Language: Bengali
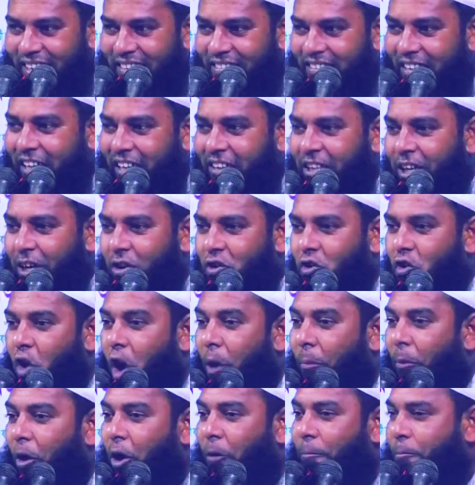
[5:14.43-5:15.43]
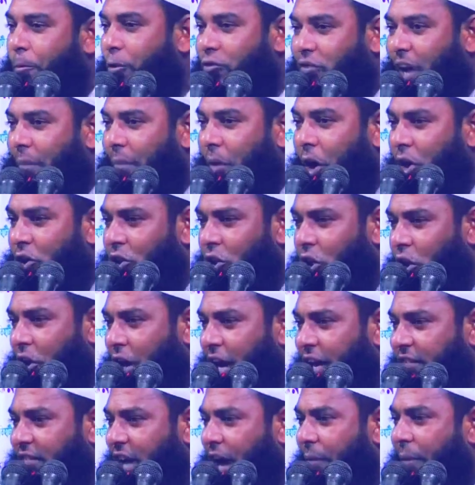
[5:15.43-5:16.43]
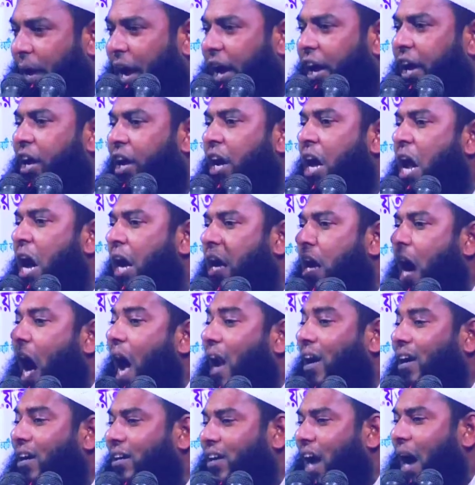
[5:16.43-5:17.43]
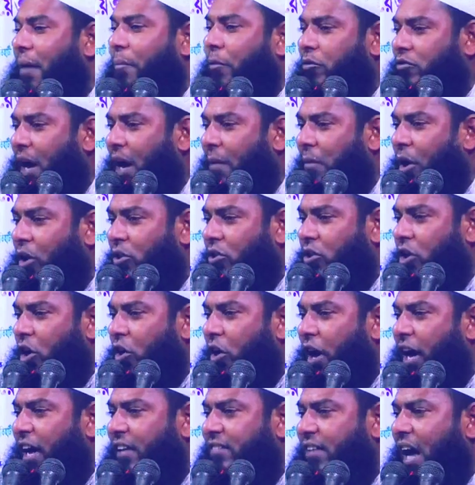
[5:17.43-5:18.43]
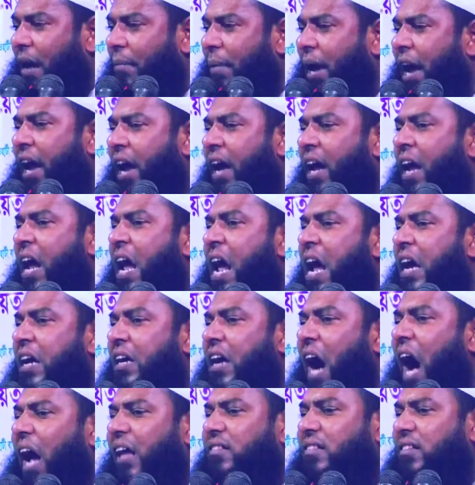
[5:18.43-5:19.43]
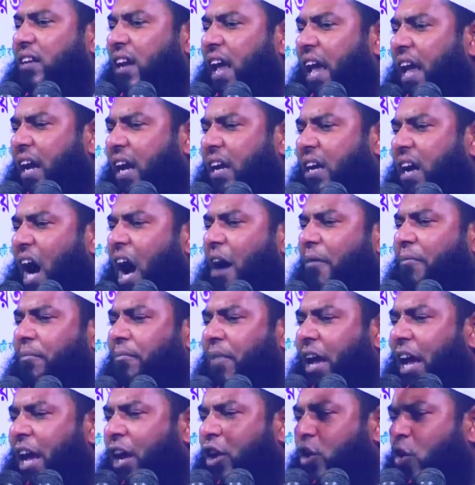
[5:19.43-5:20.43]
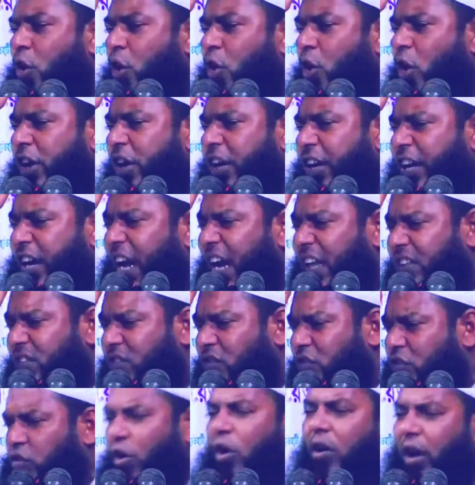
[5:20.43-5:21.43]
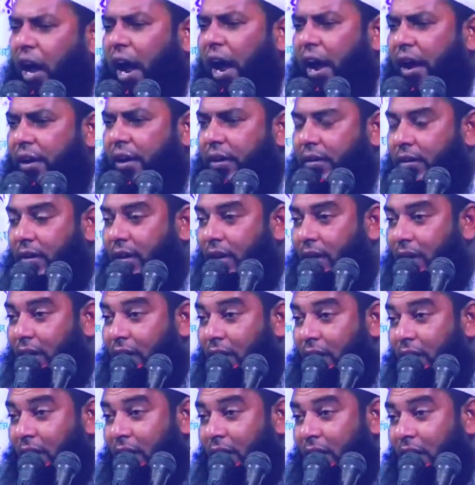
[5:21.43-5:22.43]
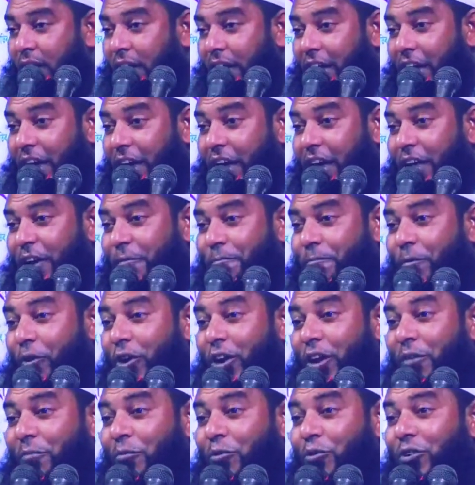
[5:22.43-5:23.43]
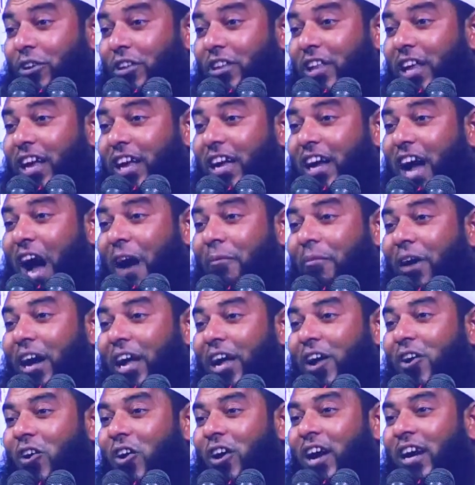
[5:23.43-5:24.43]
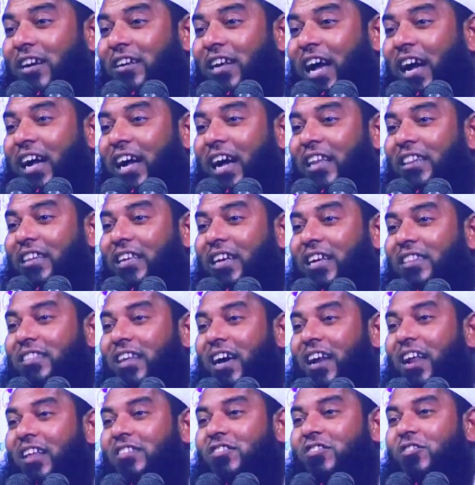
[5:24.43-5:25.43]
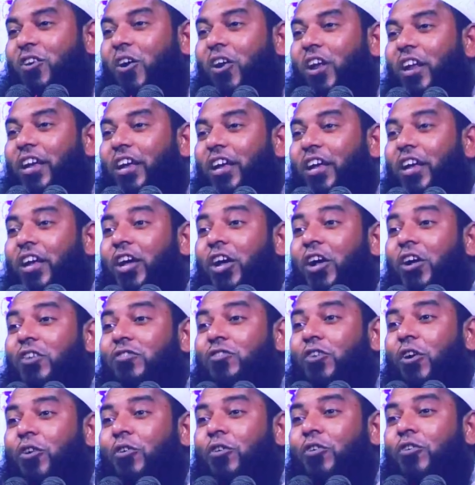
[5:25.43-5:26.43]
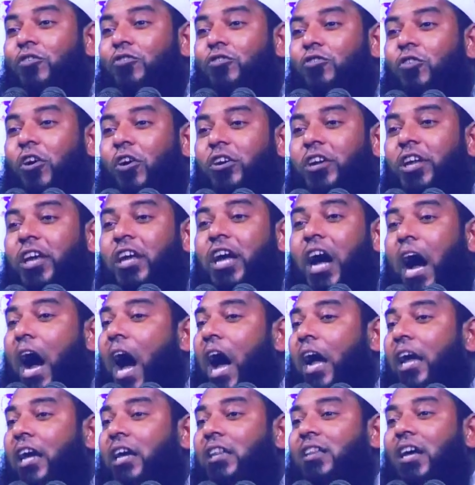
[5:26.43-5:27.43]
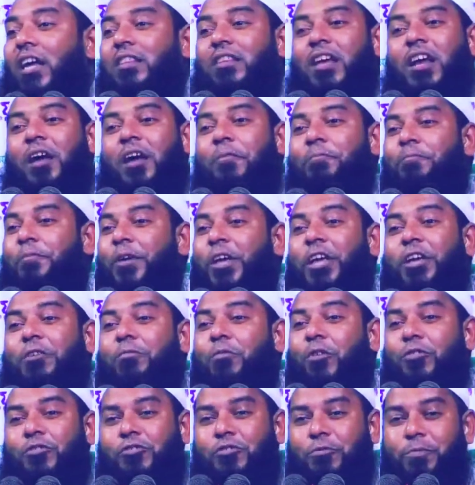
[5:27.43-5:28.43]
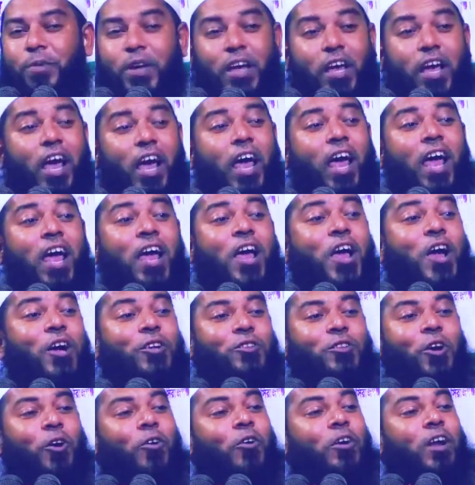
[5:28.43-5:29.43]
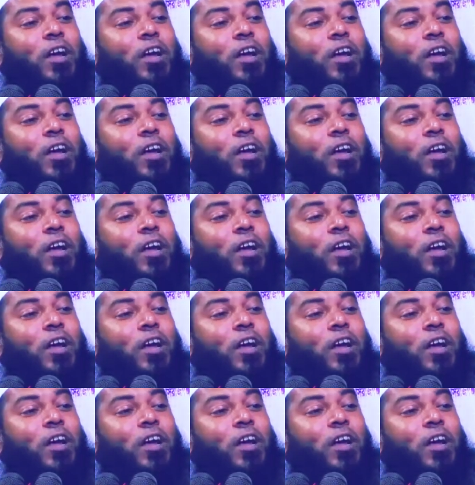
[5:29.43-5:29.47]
তাদের কবর পূজা বন্ধ হয়ে যাবে খানকা পূজা বন্ধ হয়ে যাবে কাজ নেই কাম নেই কোনো কিচ্ছু নেই এরপরে মুড়িদের কামাই করা টাকা দিয়ে তারা চলে যখন সঠিক আকিদা তারা পেয়ে বসবে তখন